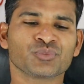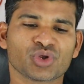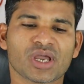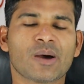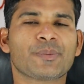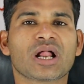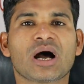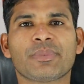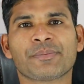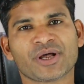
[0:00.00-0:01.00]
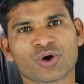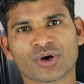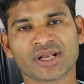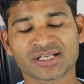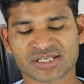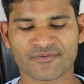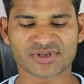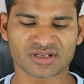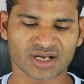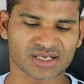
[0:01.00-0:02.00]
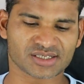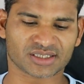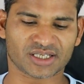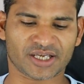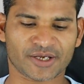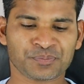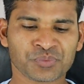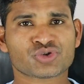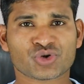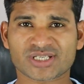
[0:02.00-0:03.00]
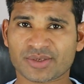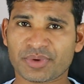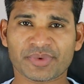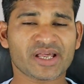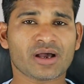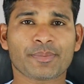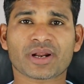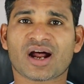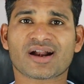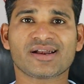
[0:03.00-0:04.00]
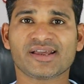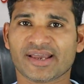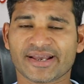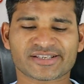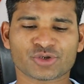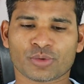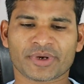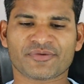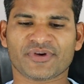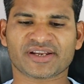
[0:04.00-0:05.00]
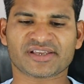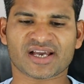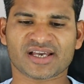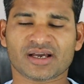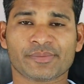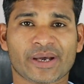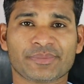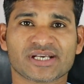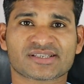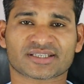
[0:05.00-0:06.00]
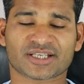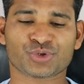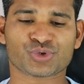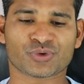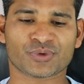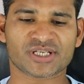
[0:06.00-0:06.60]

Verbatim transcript: तो यहाँ पर आप अपने अकॉर्डिंग सर्विस लगा सकते हैं सो so अभी मैंने यहाँ पर हार्डली एक से दो मिनट वेट किया है अभी आप देख सकते हैं दो